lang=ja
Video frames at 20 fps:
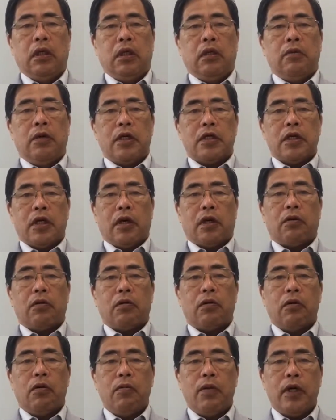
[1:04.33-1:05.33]
え皆さん、あ
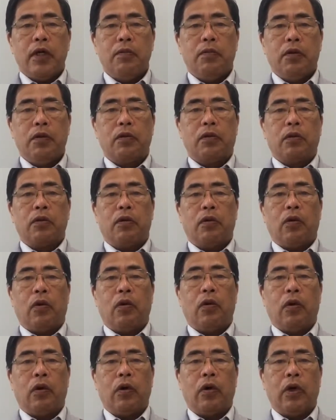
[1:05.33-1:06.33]
の、ローマレポートというの
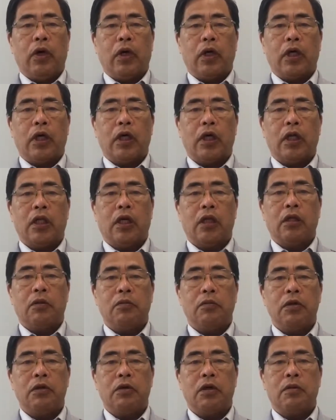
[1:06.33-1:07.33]
を聞かれた
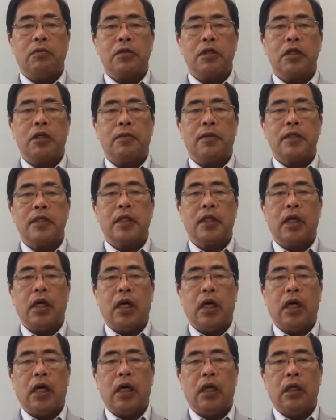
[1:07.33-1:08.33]
方もいるかもしれません
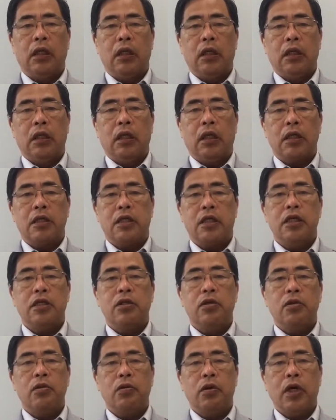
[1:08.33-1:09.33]
が、成
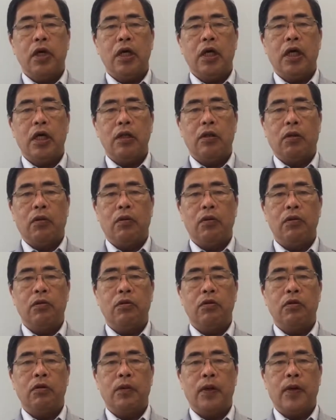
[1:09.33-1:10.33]
長の限界とい
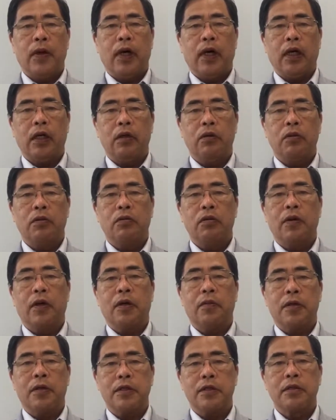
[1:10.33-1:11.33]
う言葉はよく言
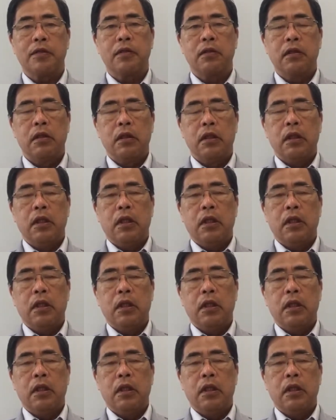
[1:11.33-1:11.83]
われます。